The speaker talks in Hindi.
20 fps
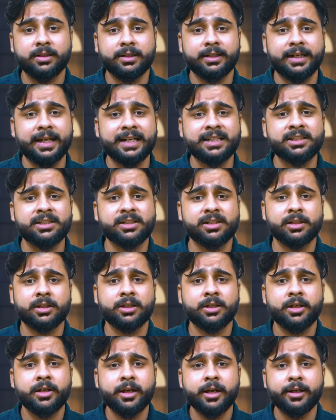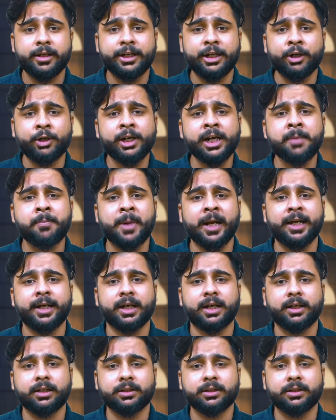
नेक्स्ट न्यूट्री पैंडा